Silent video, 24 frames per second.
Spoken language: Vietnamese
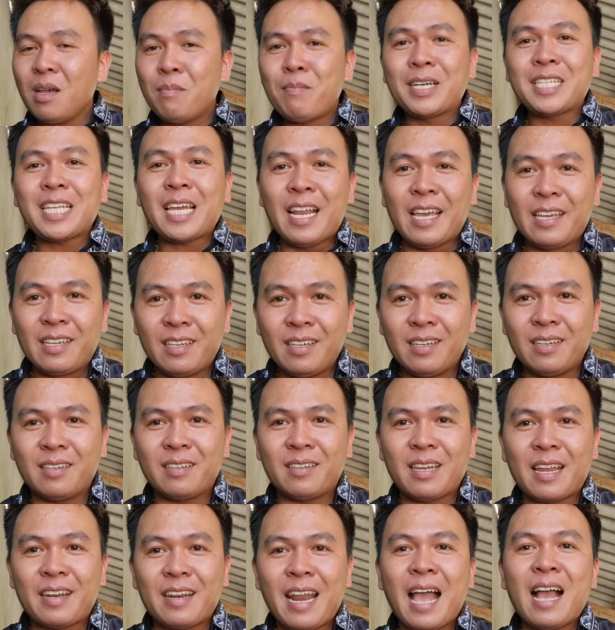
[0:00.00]
mà gia đình
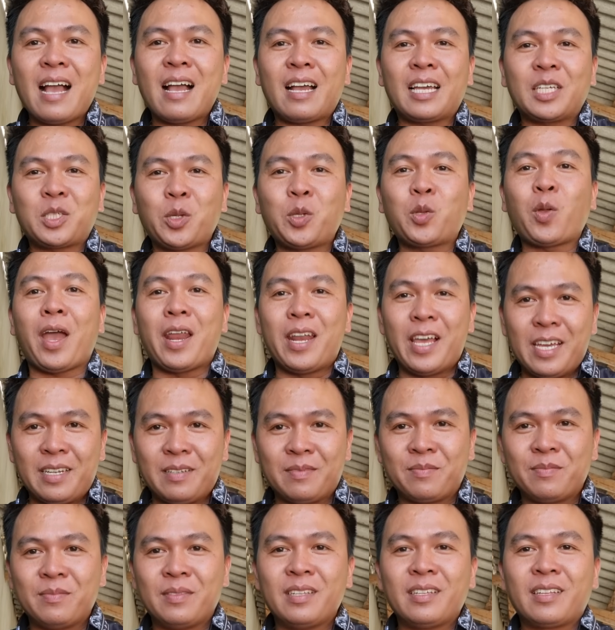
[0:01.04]
ấy đã đăng cái số điện thoại
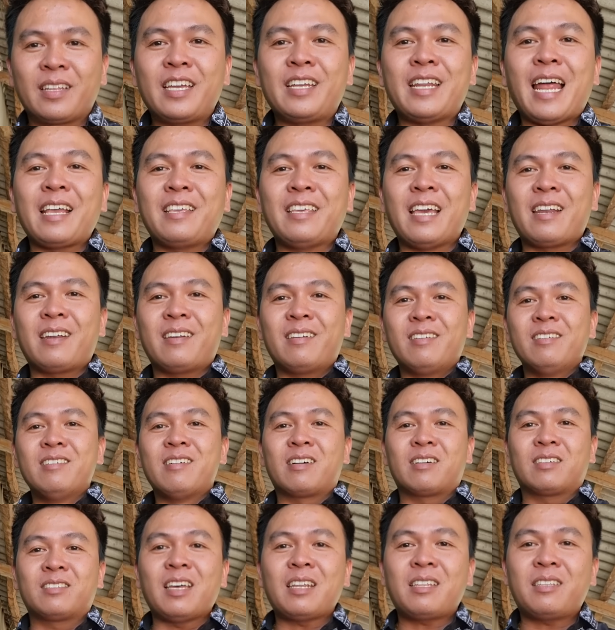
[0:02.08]
lên thì đã nhận
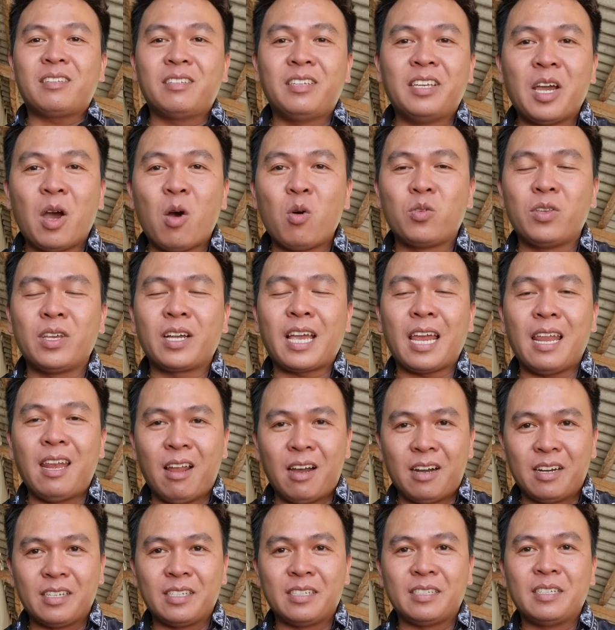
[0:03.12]
được rất nhiều những cái
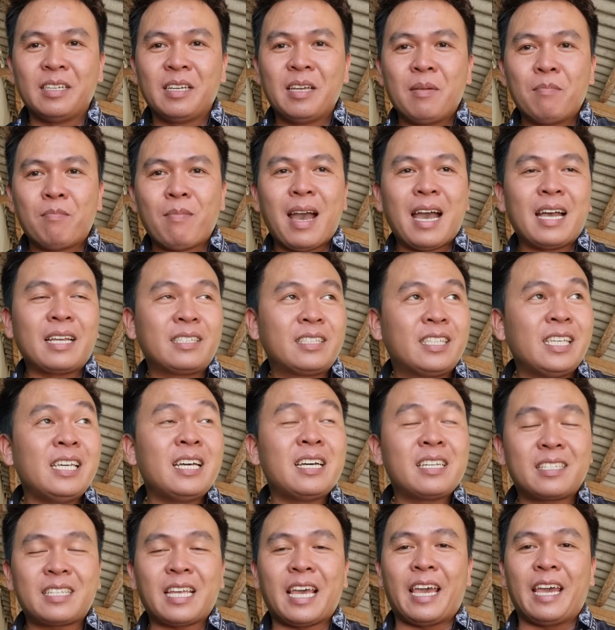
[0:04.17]
lời mà
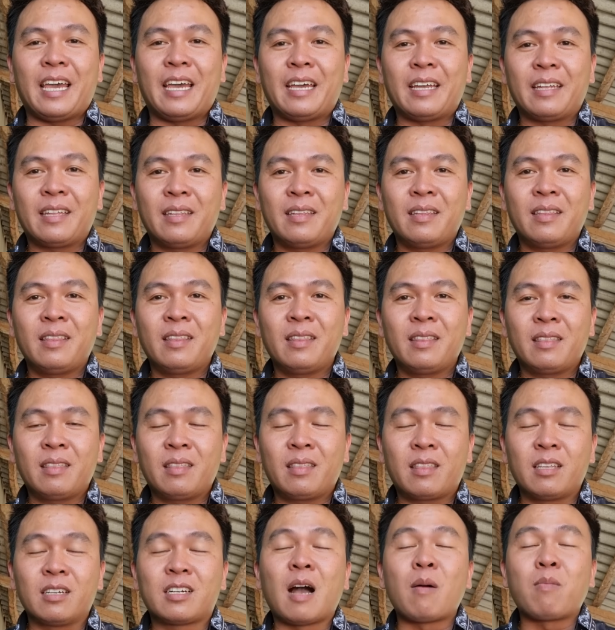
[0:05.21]
chia sẻ
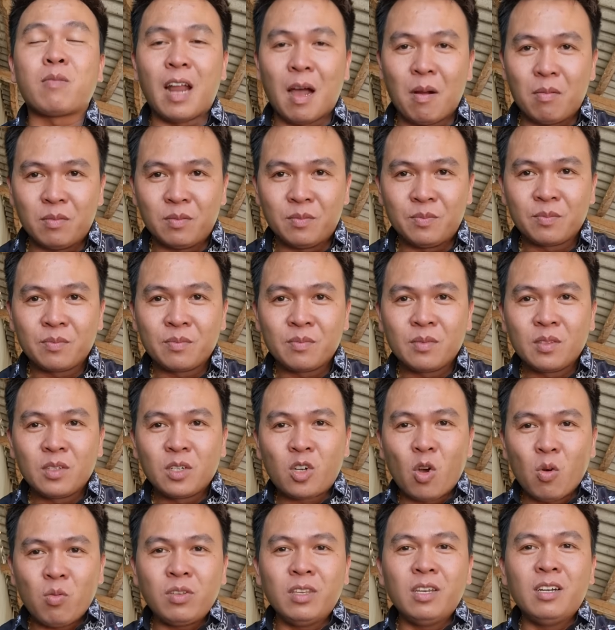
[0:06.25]
từ cộng đồng
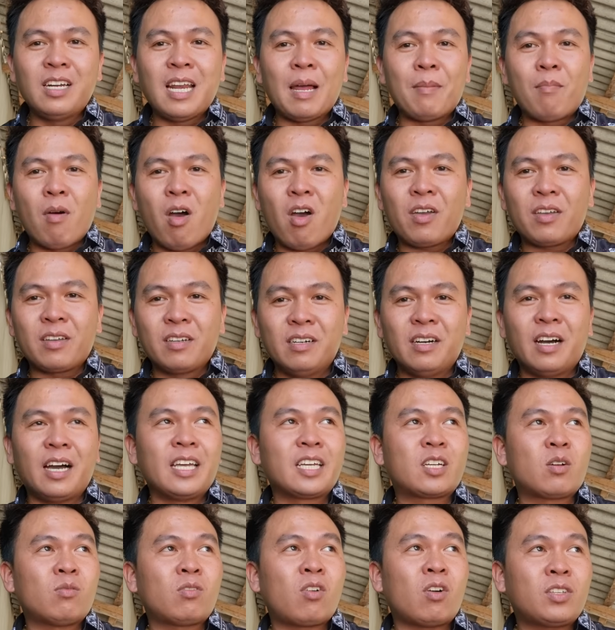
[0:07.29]
cũng như là mọi
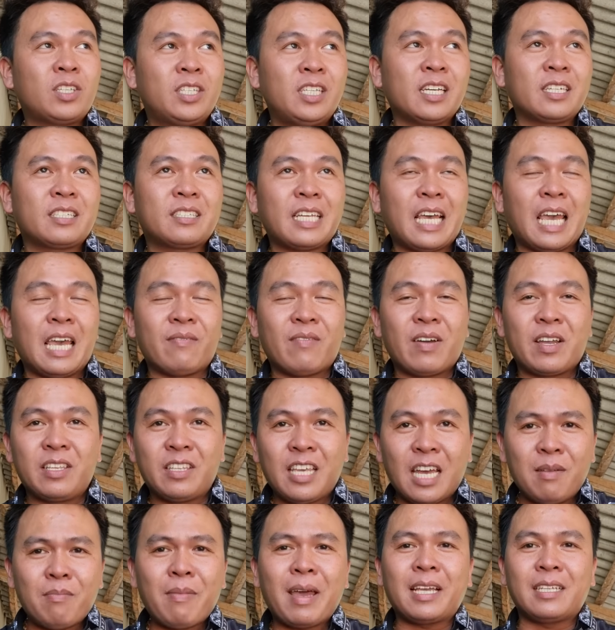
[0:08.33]
người cũng có chia sẻ và
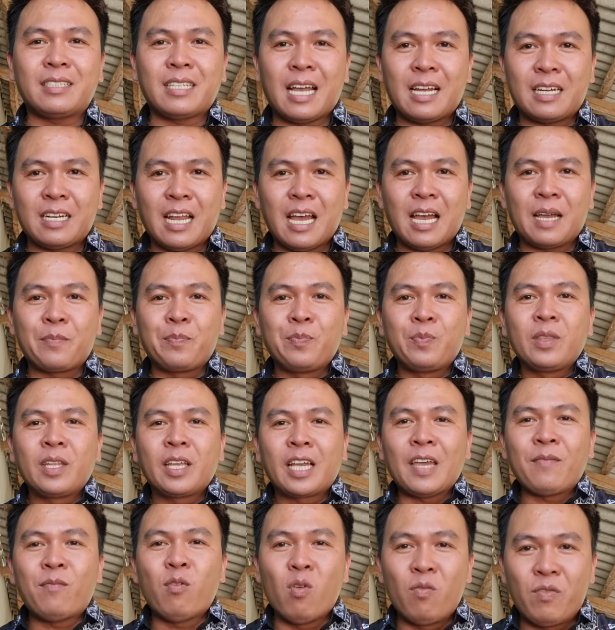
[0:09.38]
nhấn mạnh rằng là
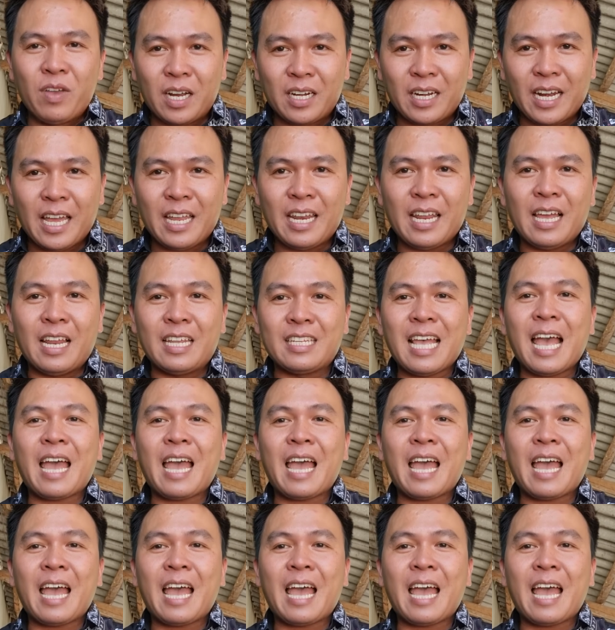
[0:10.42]
cái vụ việc này là